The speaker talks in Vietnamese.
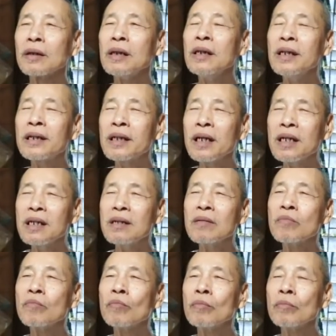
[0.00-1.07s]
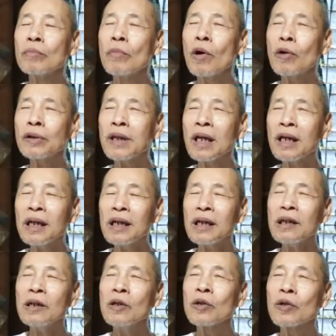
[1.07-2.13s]
hy sinh bố
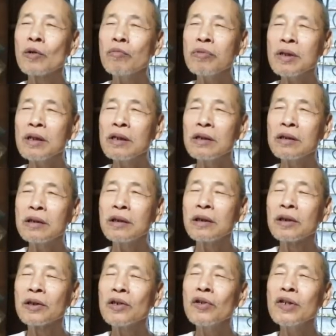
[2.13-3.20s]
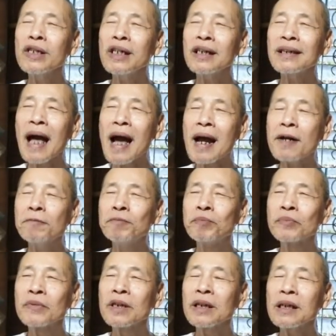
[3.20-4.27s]
thí cúng dường nuôi chư tăng
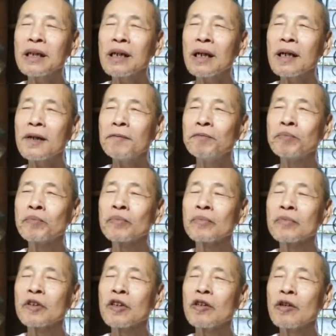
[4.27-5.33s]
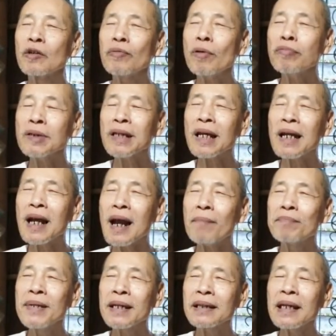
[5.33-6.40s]
là ừ, phóng sanh
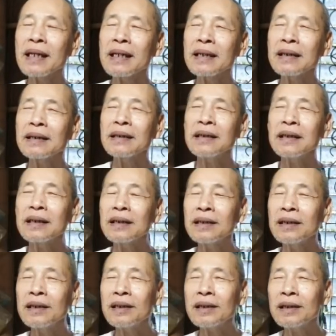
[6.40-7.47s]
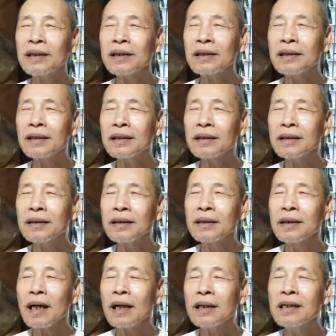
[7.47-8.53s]
làm việc thiện ừ,
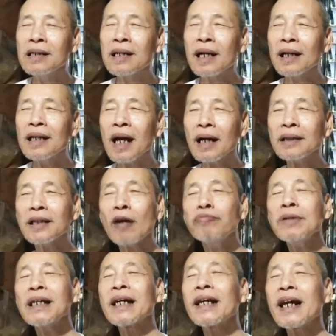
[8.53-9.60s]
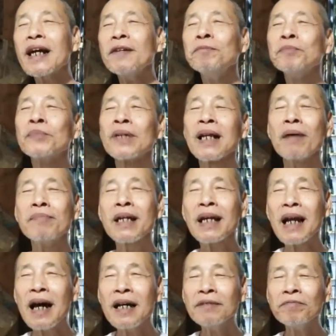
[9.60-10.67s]
ừ, in kinh ấn tống này kia đó làm yeah. Dạ.
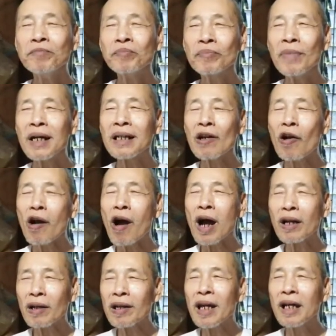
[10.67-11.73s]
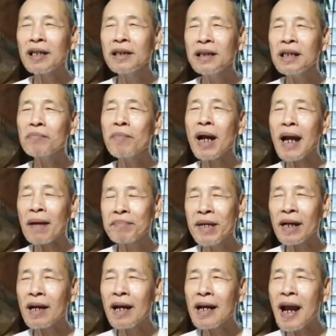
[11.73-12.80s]
việc lớn mặc dù còn gia đình nhưng mà làm
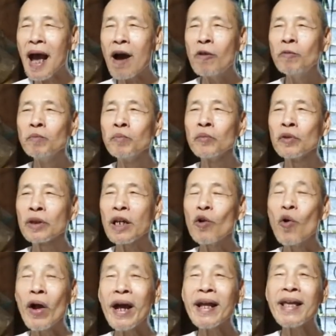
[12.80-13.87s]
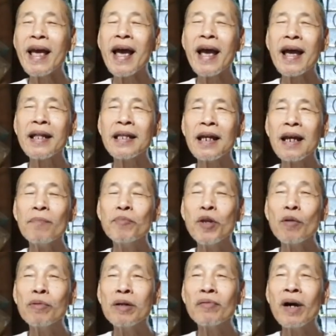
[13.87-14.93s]
việc lớn lao thì nguyện về thì lâm
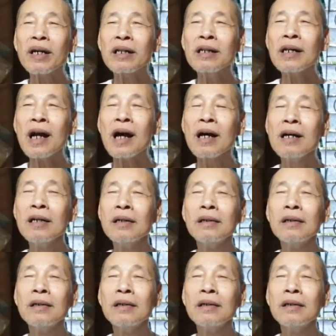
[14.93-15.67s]
chung đức phật rất là